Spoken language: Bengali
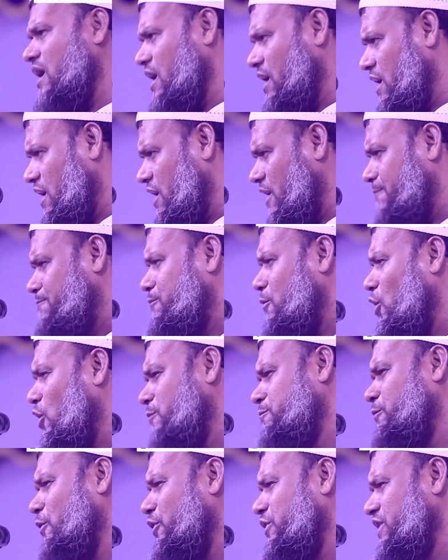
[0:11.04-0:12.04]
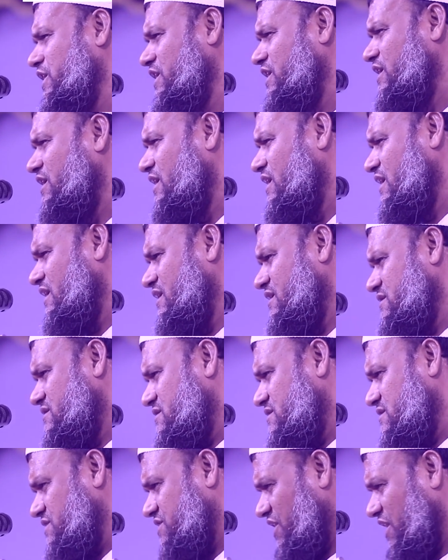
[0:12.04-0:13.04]
আল্লাহর পরপরই
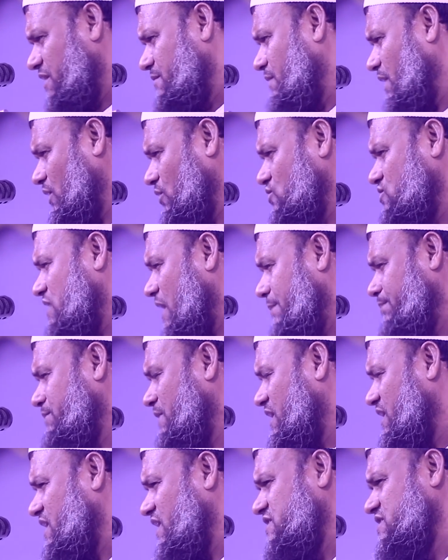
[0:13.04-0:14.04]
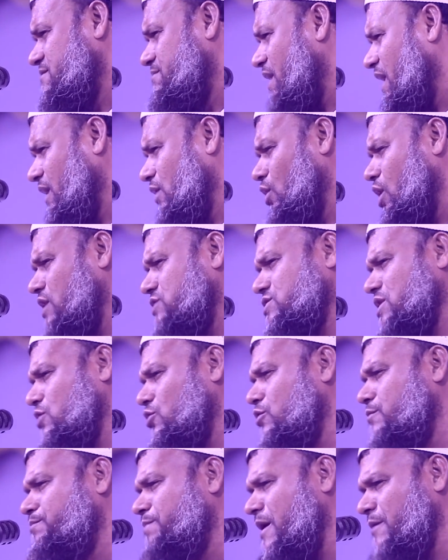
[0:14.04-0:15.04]
যেই মানুষ আপনার কাছে ভালো
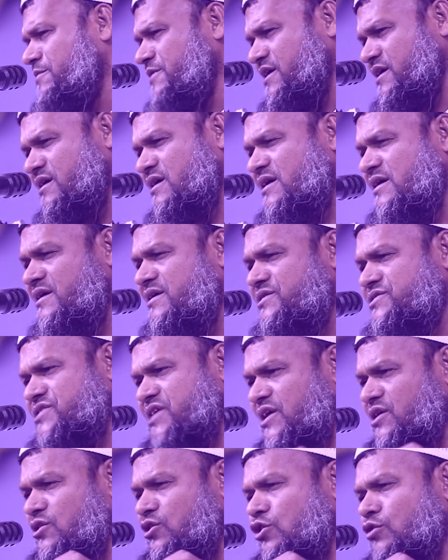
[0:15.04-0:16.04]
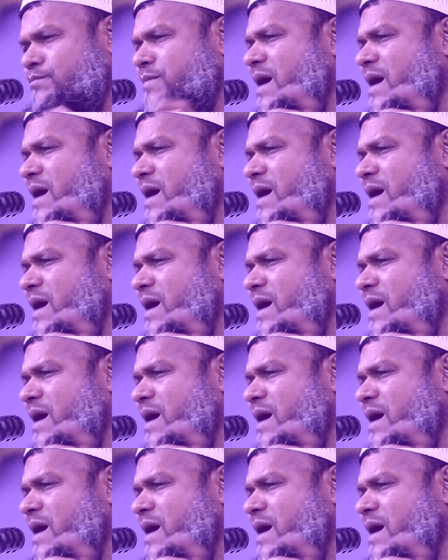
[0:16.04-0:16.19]
আচরণ পাবে সে হলো